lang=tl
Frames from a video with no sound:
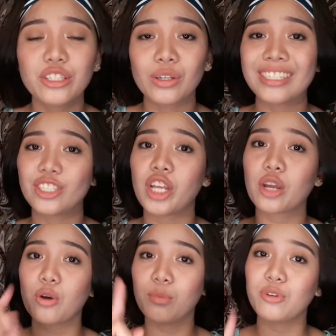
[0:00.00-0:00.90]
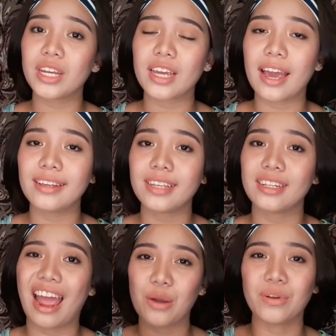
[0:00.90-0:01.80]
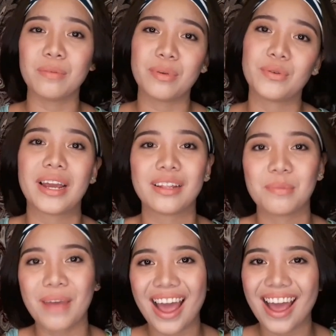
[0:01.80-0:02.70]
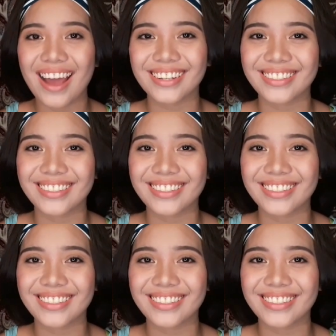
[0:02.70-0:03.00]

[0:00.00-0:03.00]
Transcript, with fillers: so, check ko muna guys and I will be right back.